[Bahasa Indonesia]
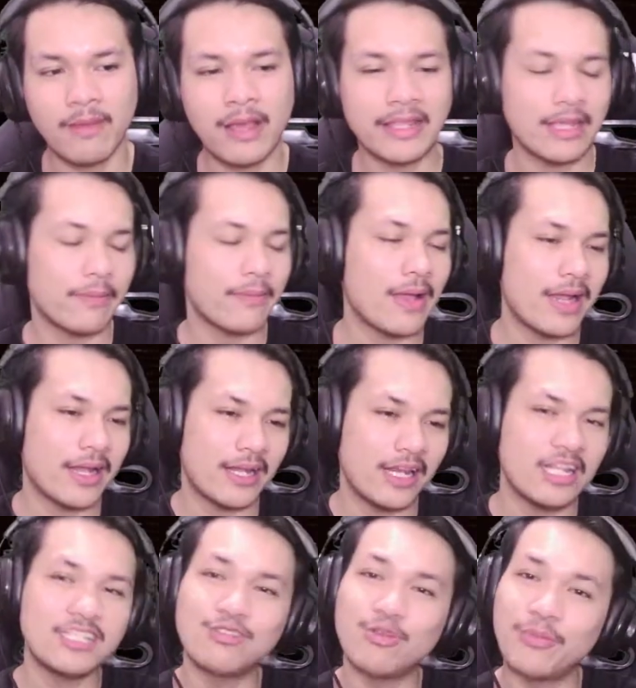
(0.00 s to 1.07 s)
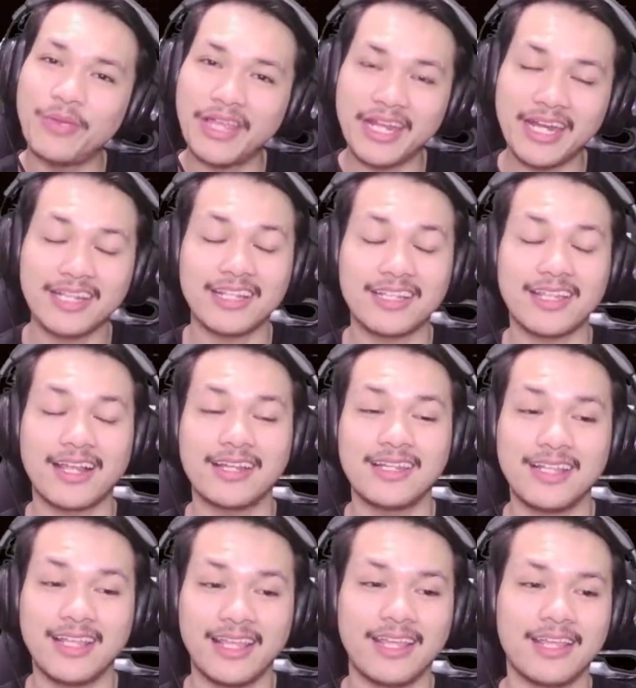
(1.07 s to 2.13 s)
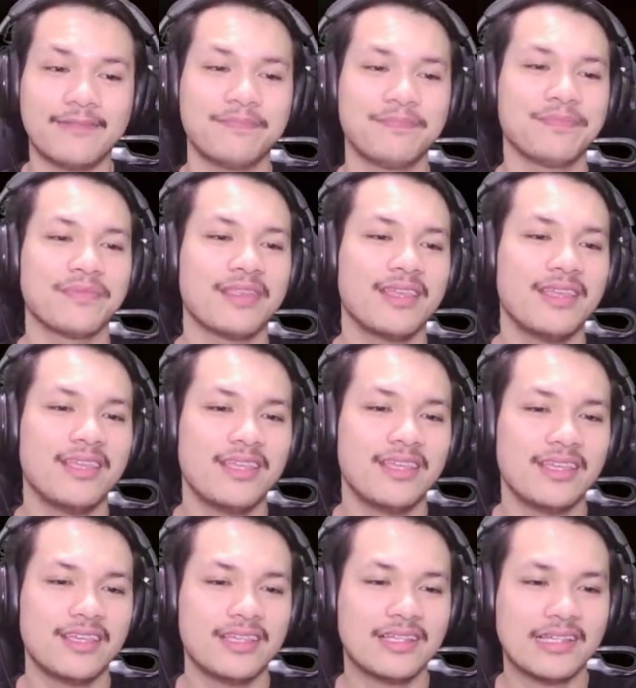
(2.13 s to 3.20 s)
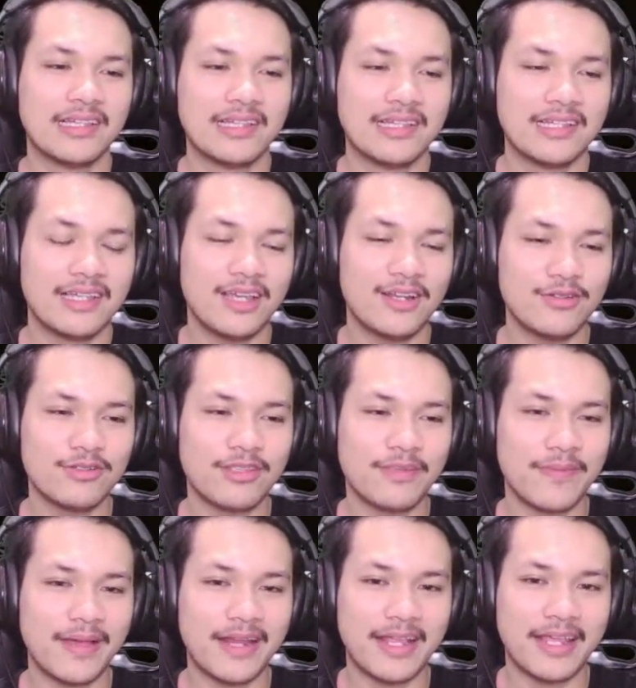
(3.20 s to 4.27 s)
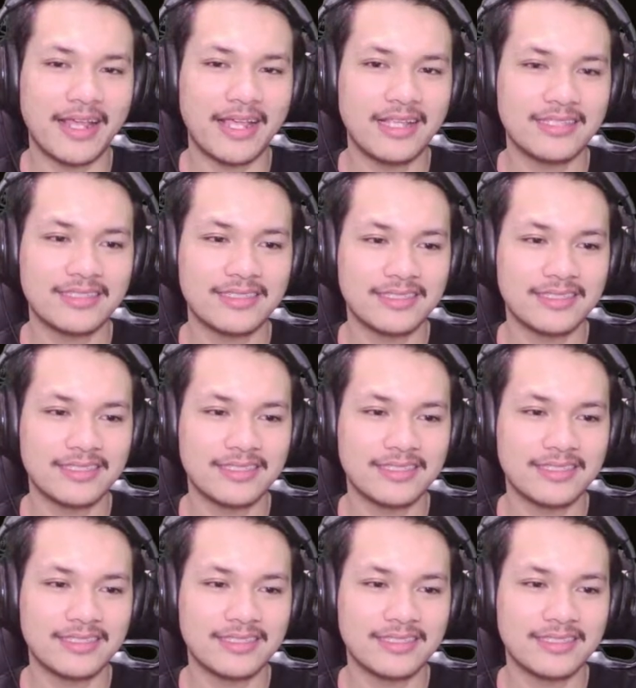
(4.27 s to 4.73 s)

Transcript: Banyak banget isu miring tentang dia ya. Aduh, gimana ya guys?